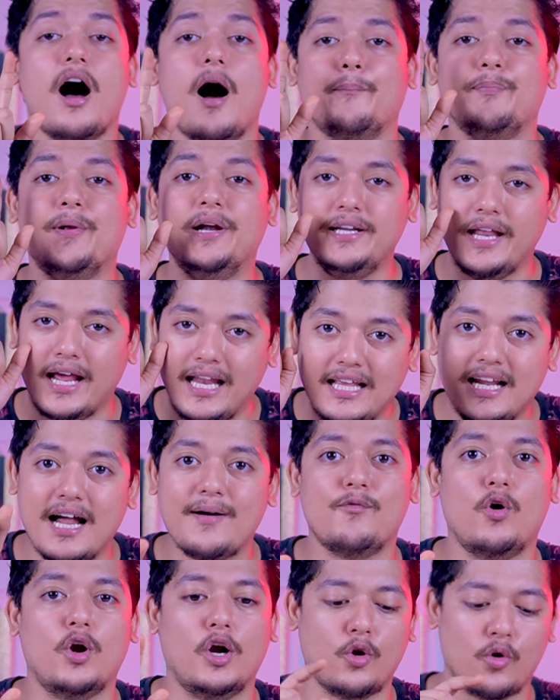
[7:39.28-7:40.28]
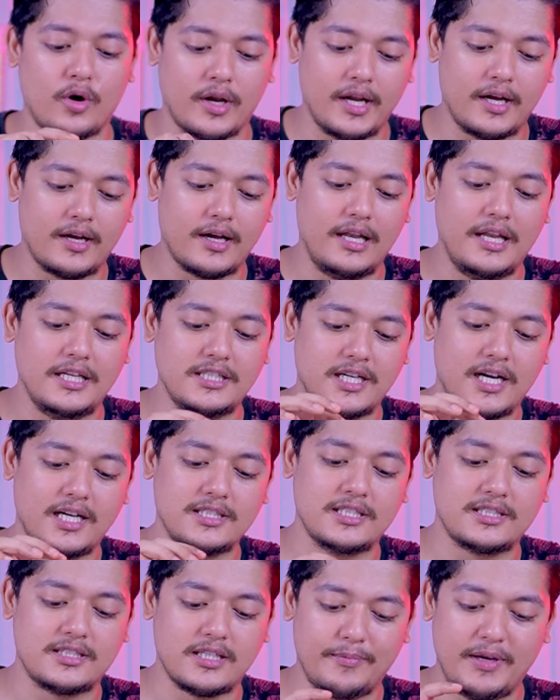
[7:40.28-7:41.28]
अपने टेलीग्राम वॉलेट को कनेक्ट कर लीजिएगा
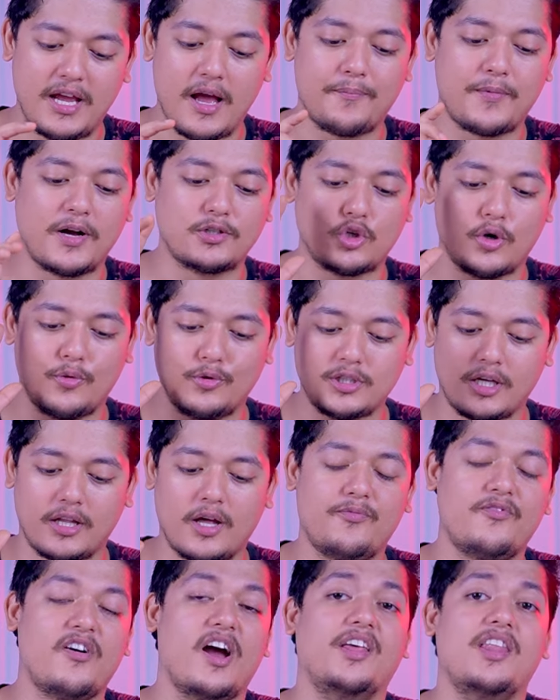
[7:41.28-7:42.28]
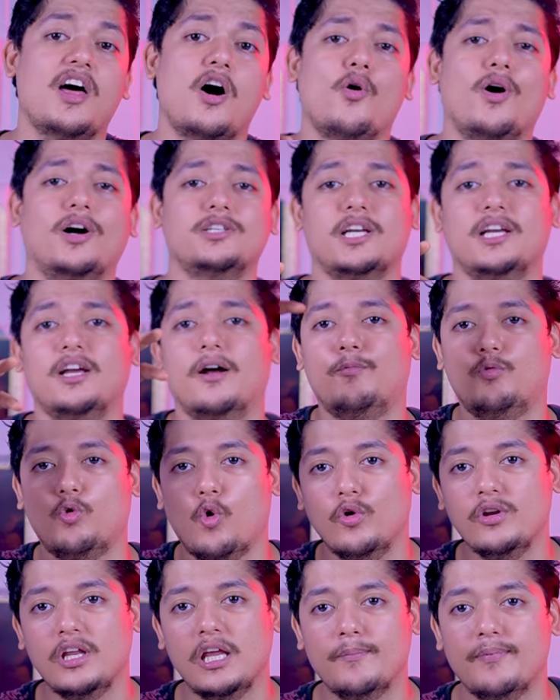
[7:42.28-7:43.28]
जिससे भी आपका जो है वो ज्यादा फायदा होगा चाहे आप
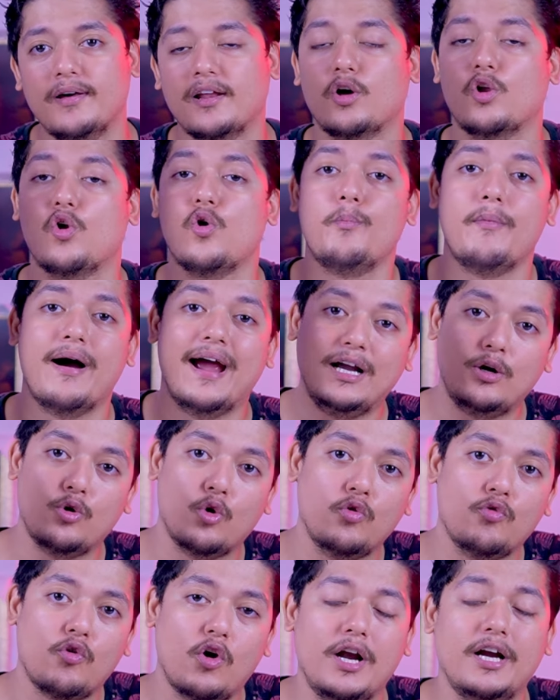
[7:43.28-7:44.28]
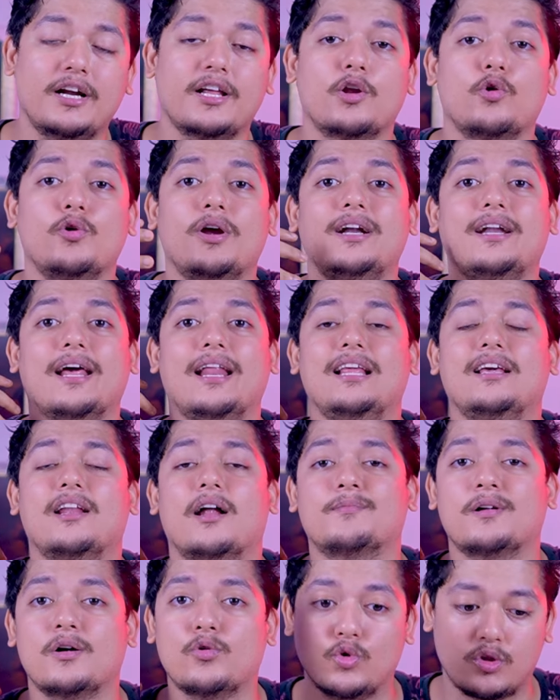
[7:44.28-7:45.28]
टोन कीपर करो माई टोन वॉलेट करो या
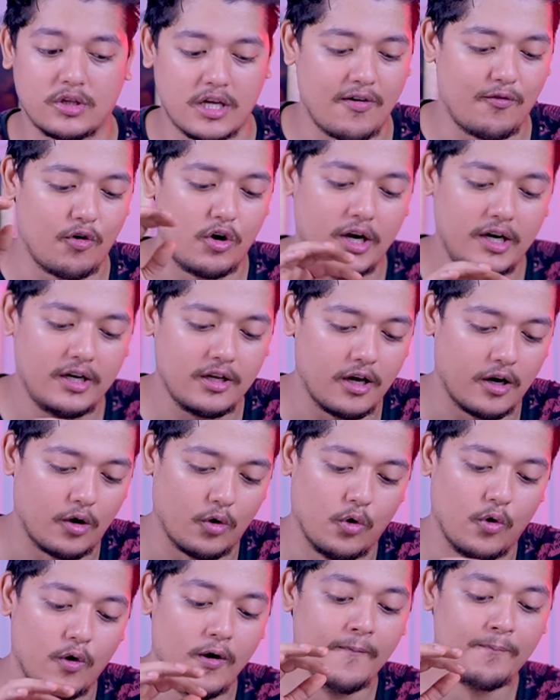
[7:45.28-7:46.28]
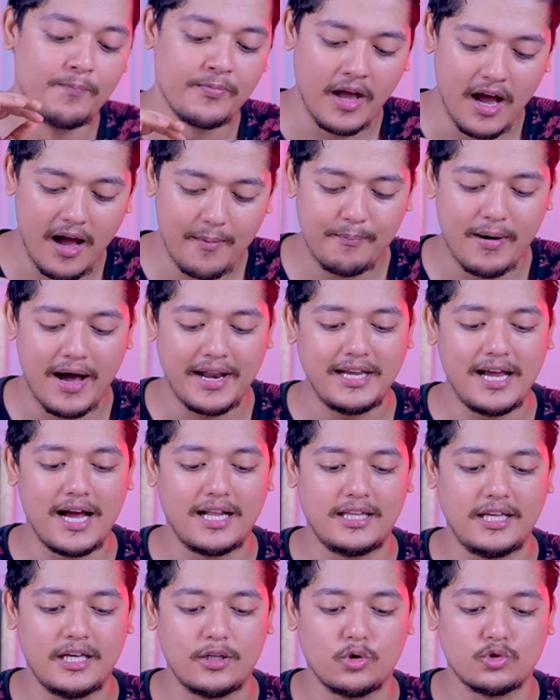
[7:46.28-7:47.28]
टेलीग्राम का खुद का वॉलेट कर लो अब बारी
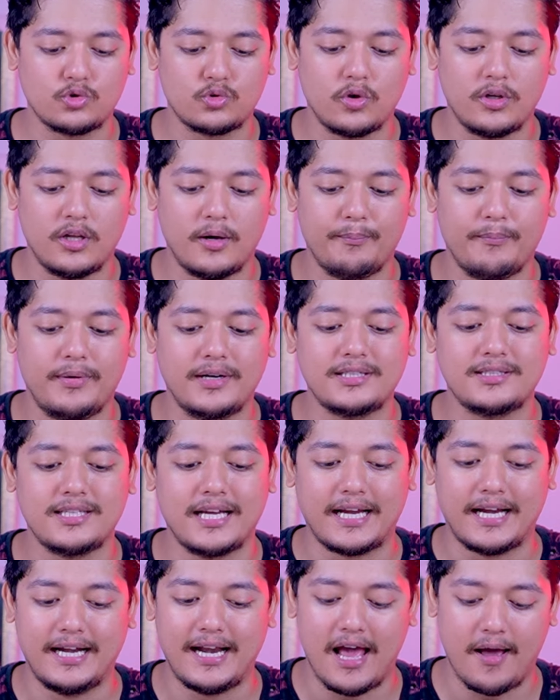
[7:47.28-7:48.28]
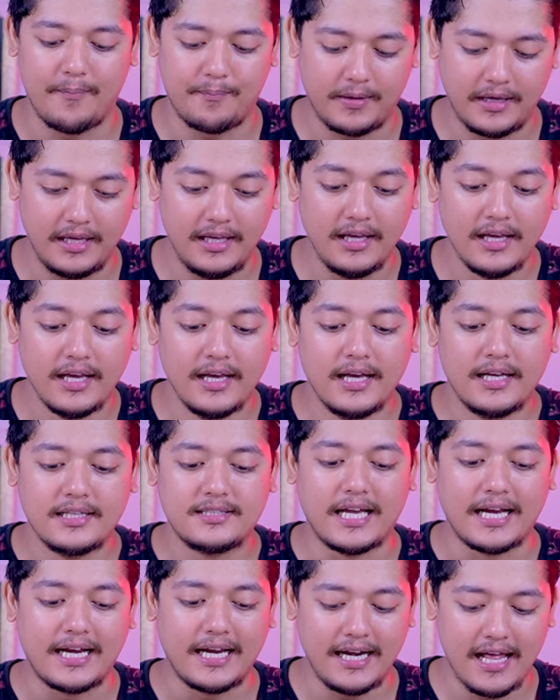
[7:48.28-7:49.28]
आती है दोस्तों नंबर सेकेंड ऐप की
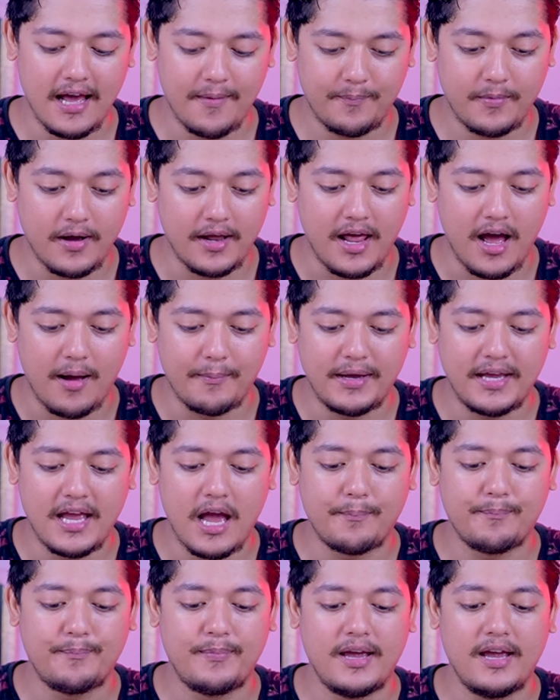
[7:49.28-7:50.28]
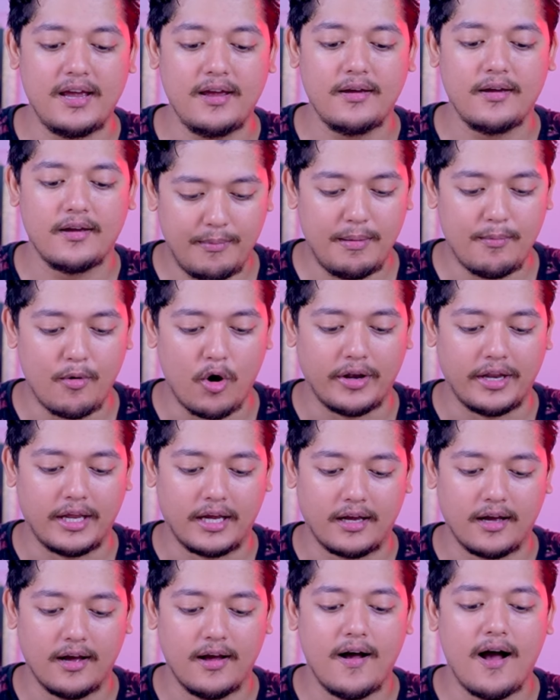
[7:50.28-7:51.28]
सेकेंड ऐप का नाम है यहाँ पे
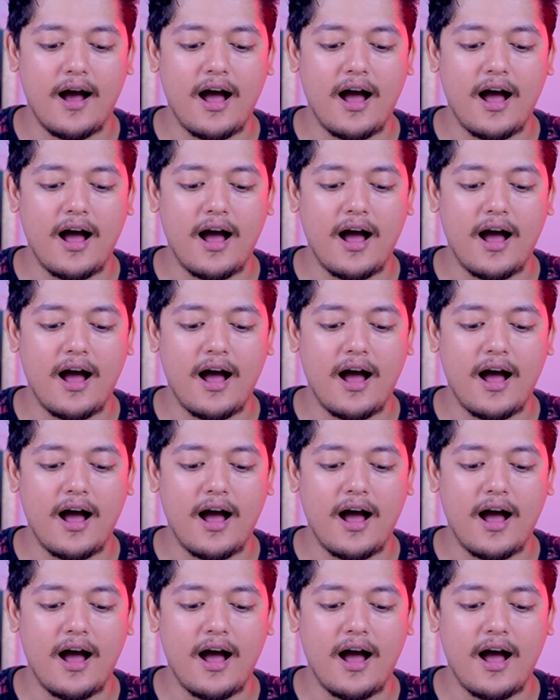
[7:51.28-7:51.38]
मिमोनिक